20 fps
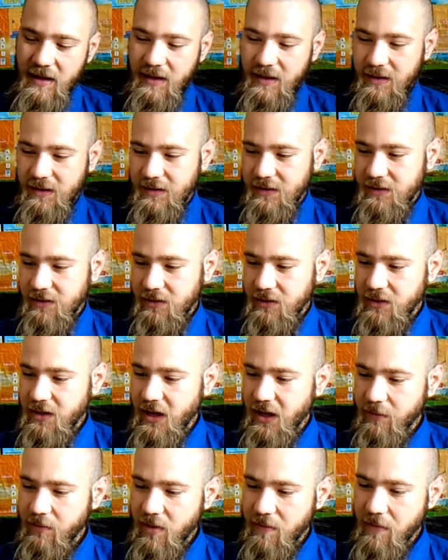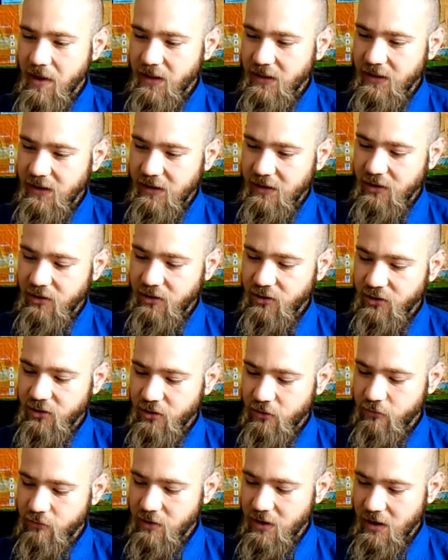E, Yerba mate
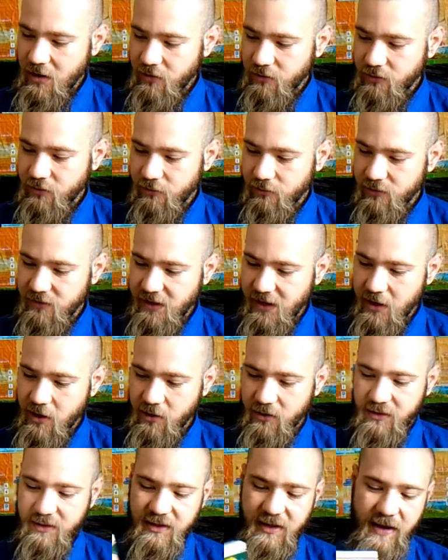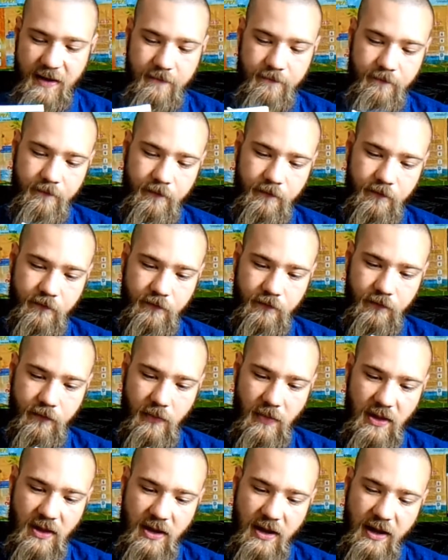ziołka odchudzające.
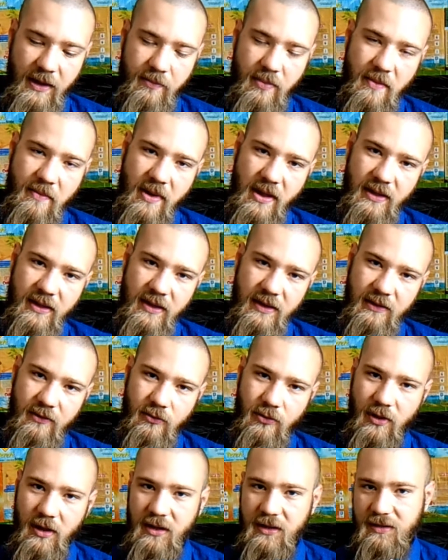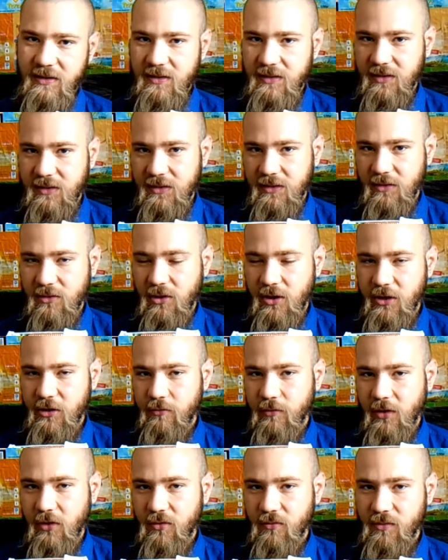Mm, Yerba mate, która jest
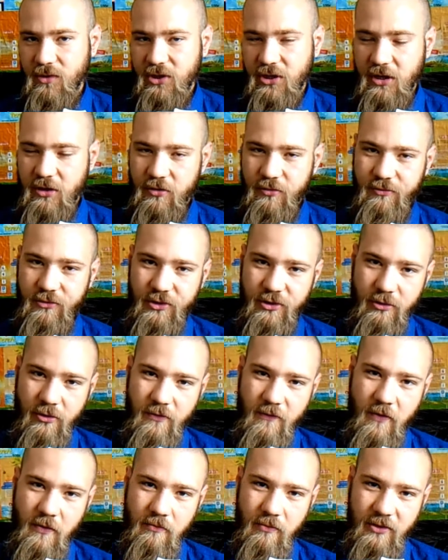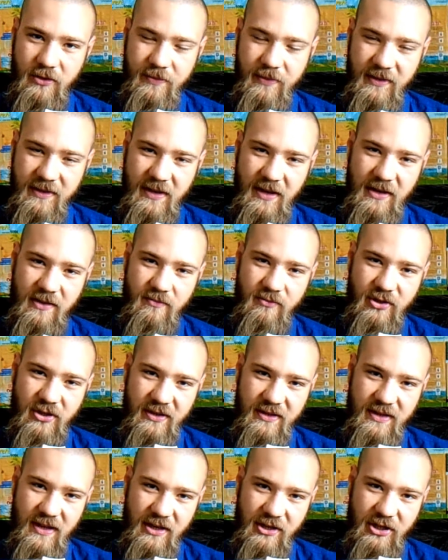kolejną taką mieszanką ziołową o specjalnym
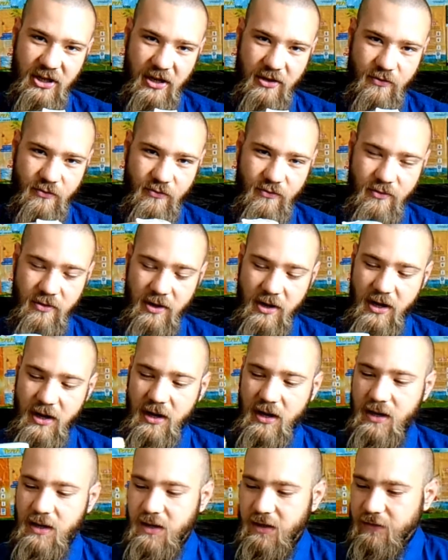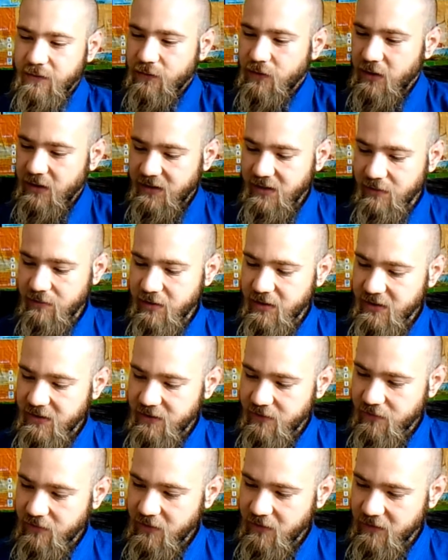przeznaczeniu. Ja swój egzemplarz
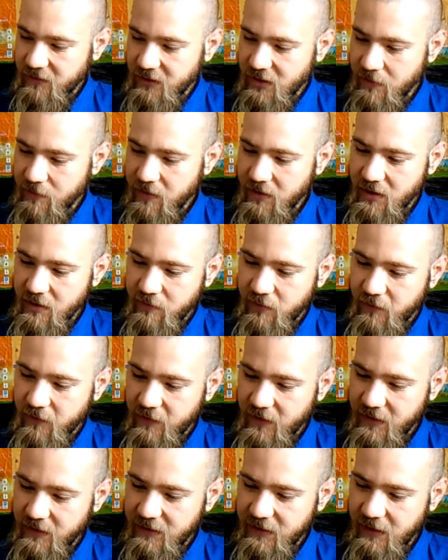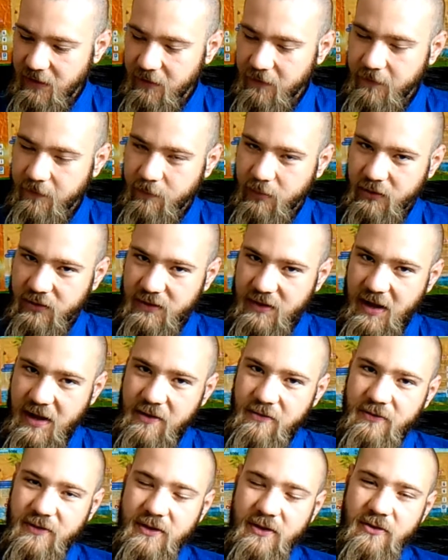zdobyłem w sklepie na Półwiejskiej w
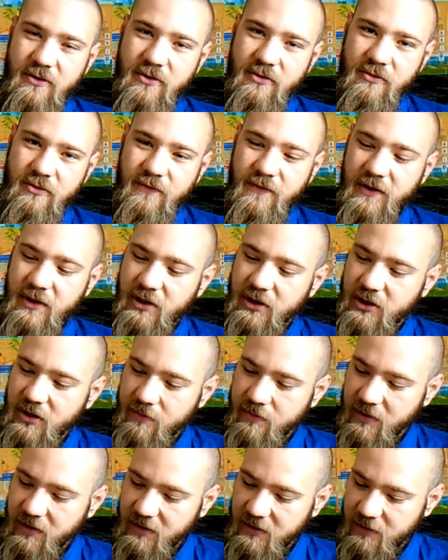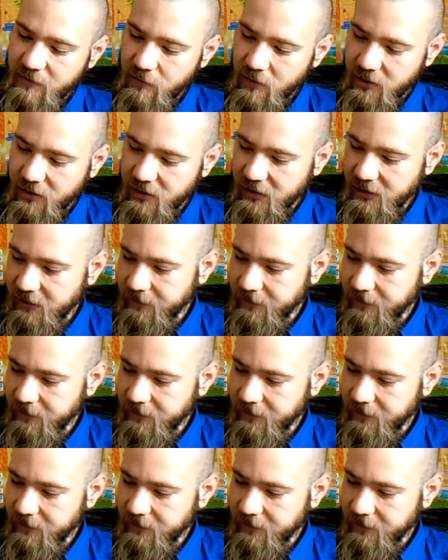Poznaniu za około 25 zł.